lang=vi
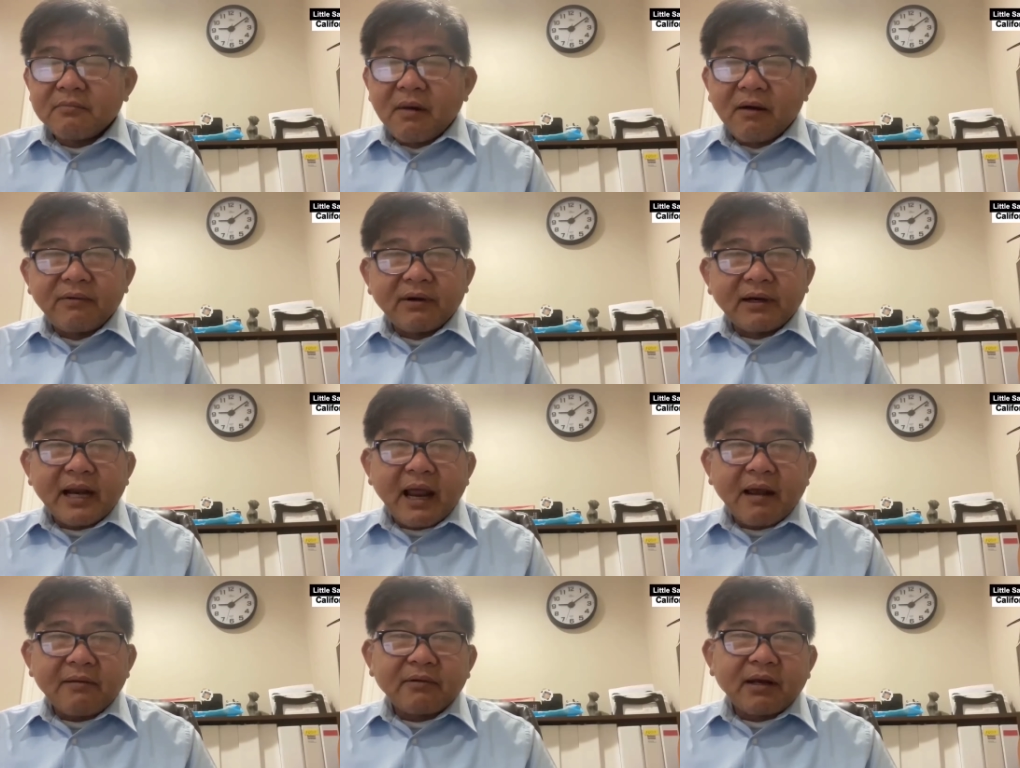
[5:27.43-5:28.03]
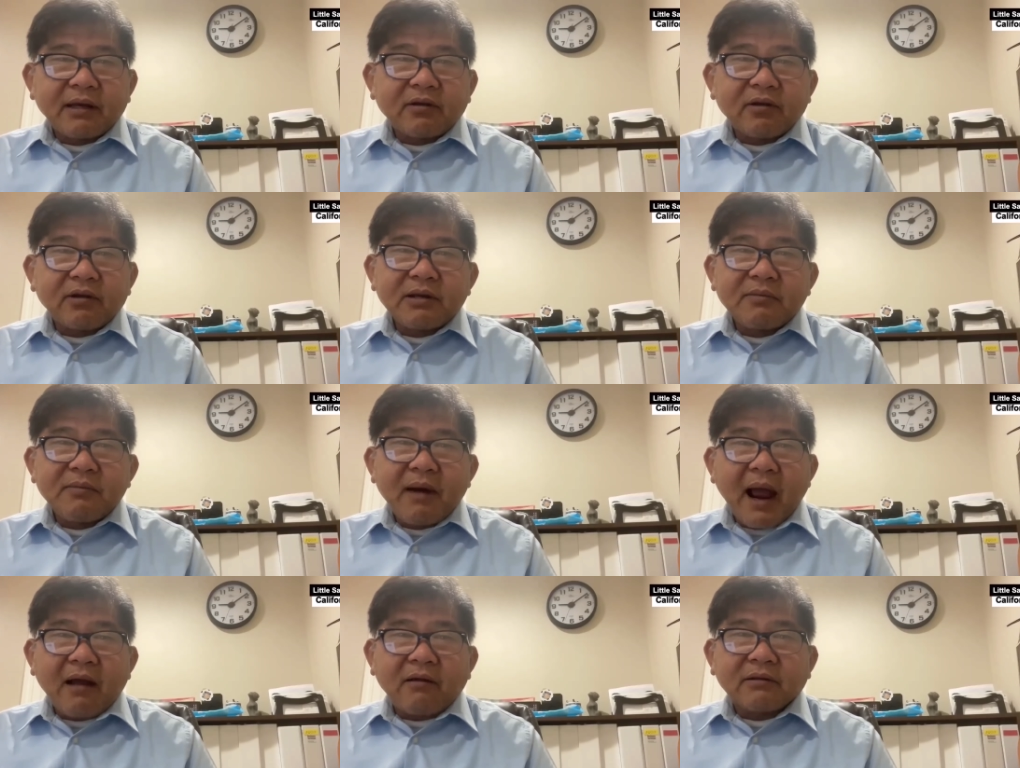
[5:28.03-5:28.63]
mà Việt Nam đó anh có
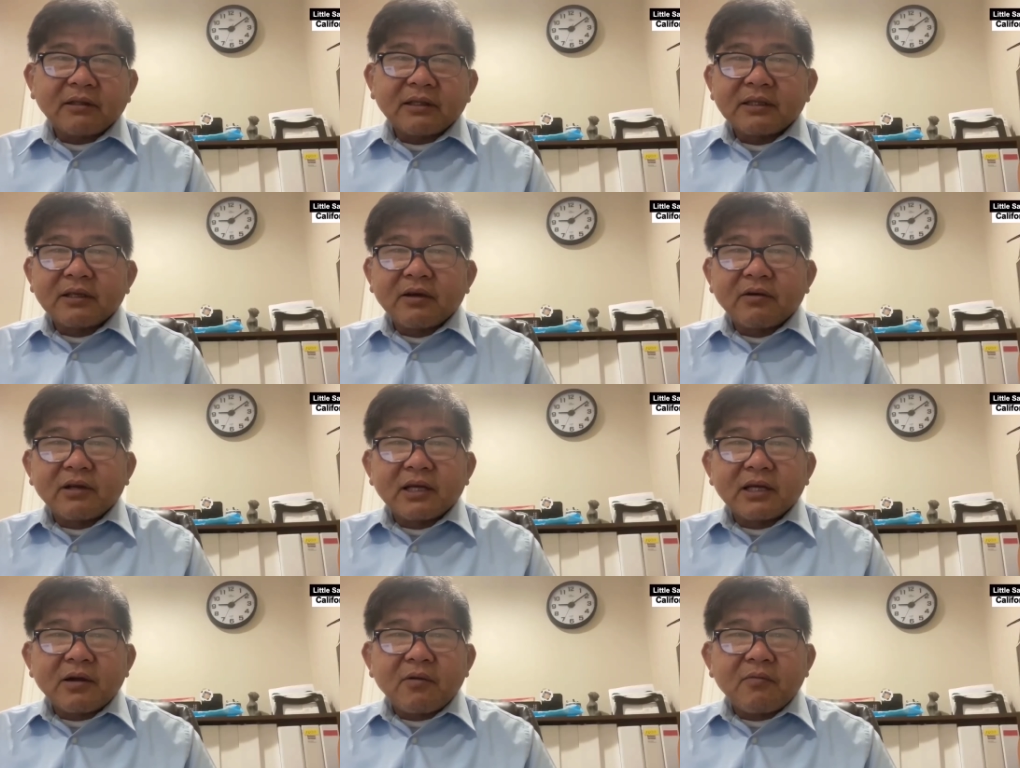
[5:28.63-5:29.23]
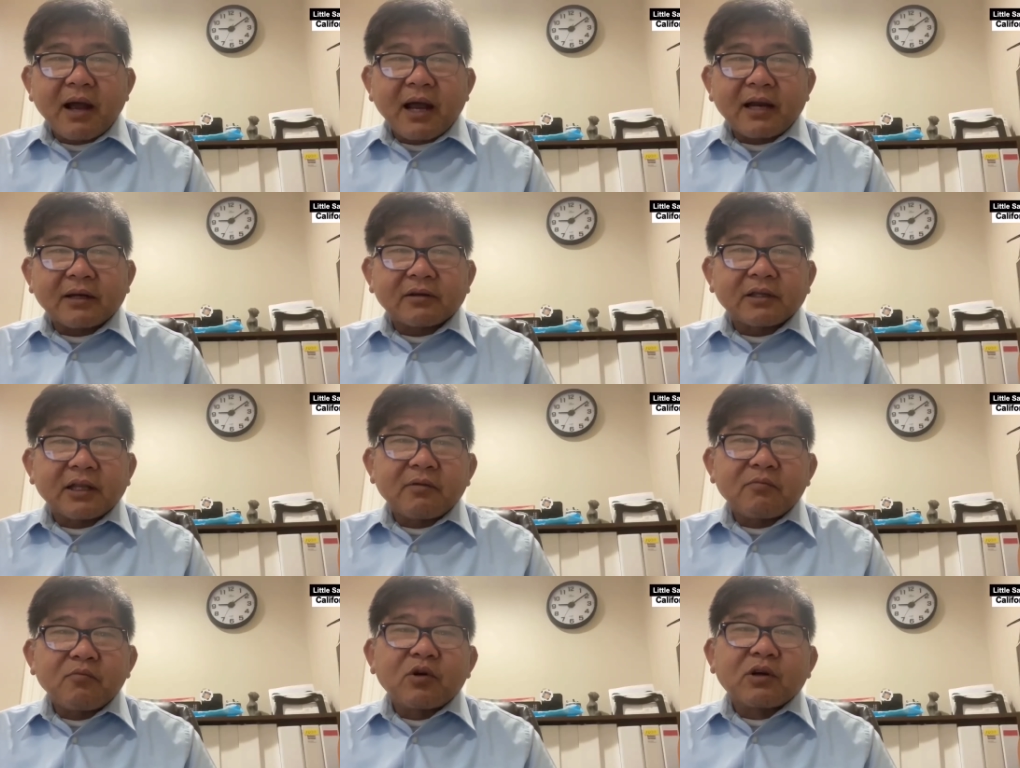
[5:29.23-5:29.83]
đi báo thì nhiều khi công
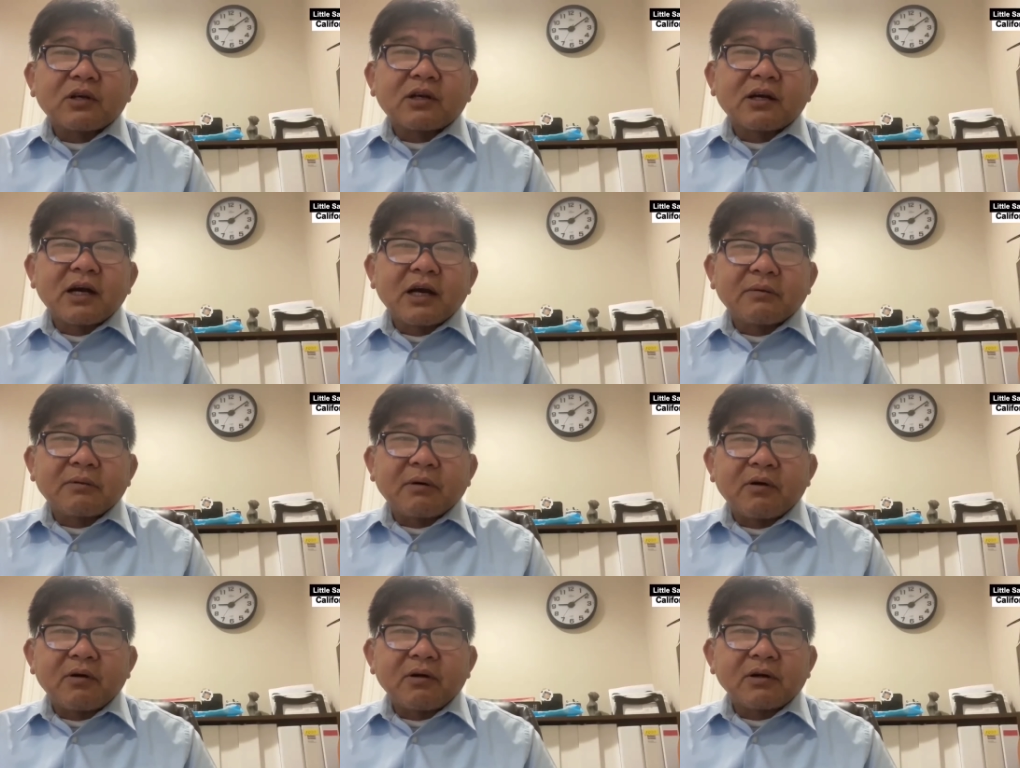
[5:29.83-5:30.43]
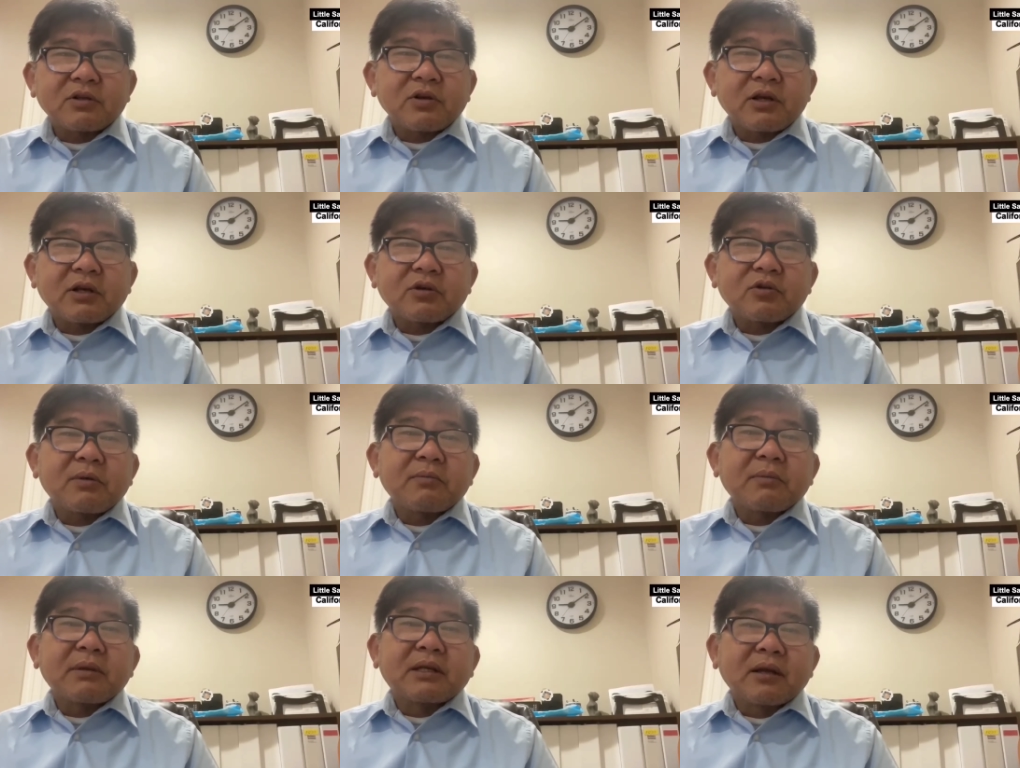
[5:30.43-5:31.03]
an nó thấy buồn cười và ô cái
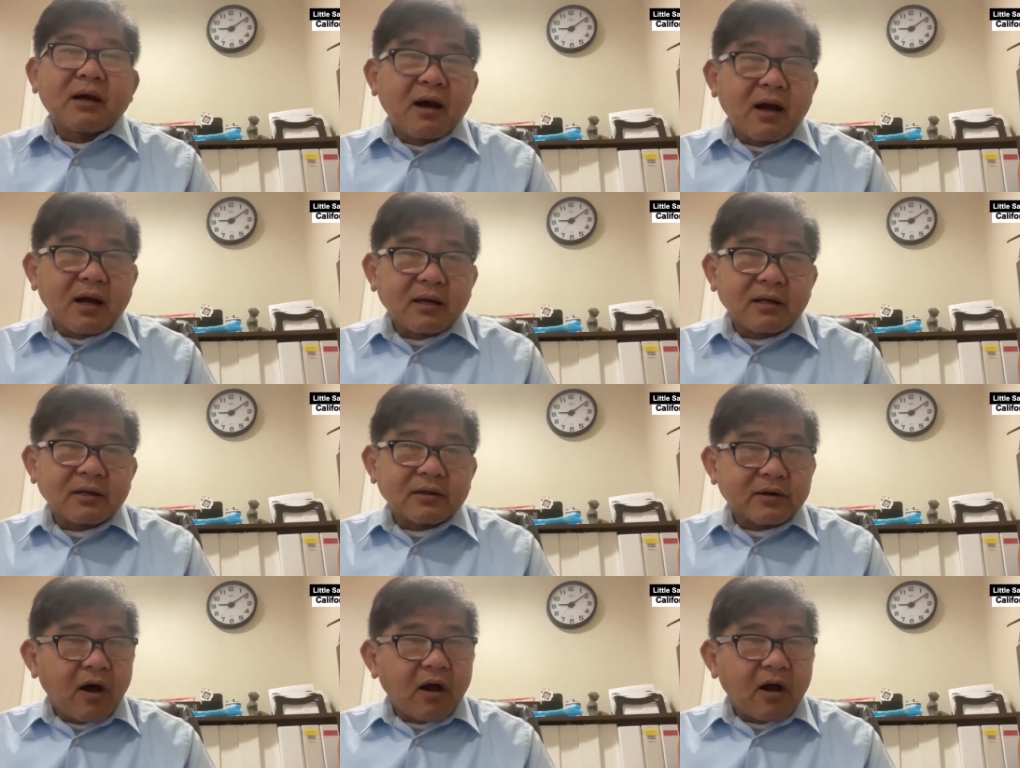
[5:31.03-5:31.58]
chuyện chuyện bình thường